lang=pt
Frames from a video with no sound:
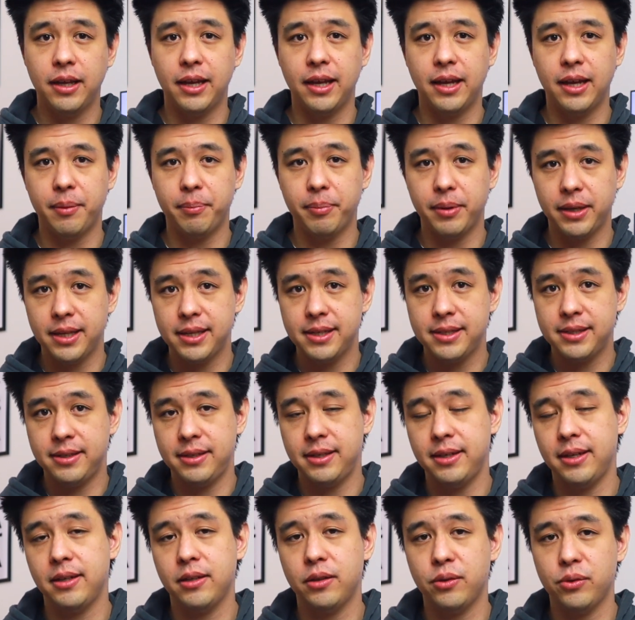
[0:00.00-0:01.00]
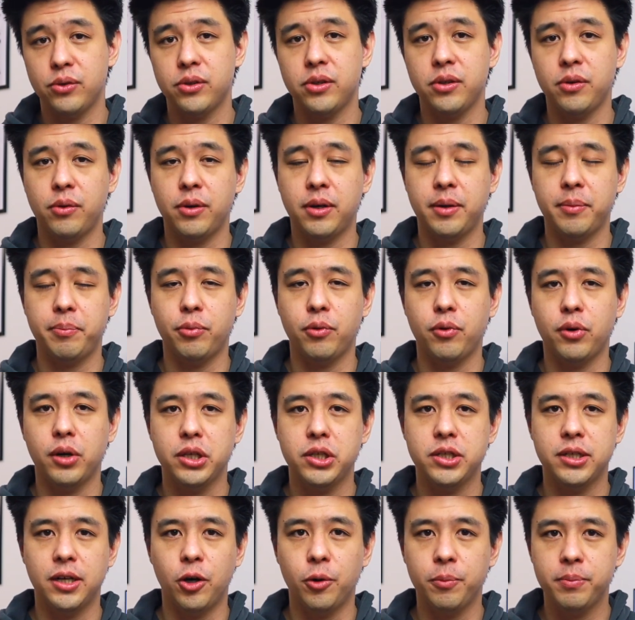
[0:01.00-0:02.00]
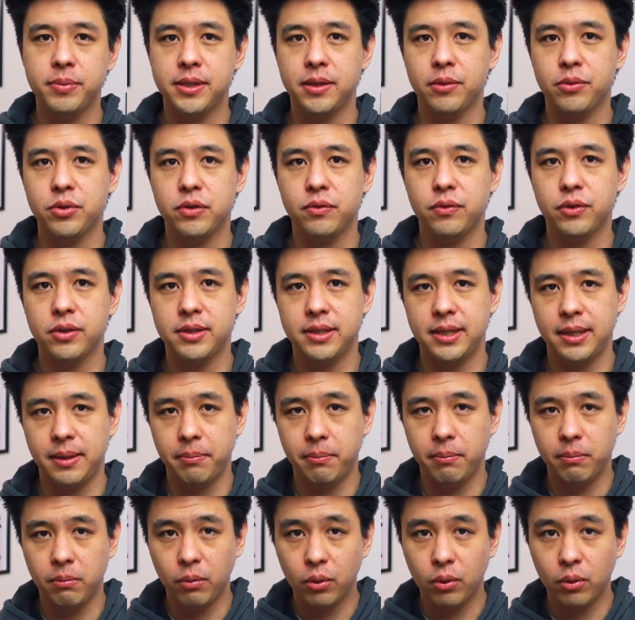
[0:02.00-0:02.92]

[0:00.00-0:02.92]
é, aparecia no seu Apple Watch a opção de você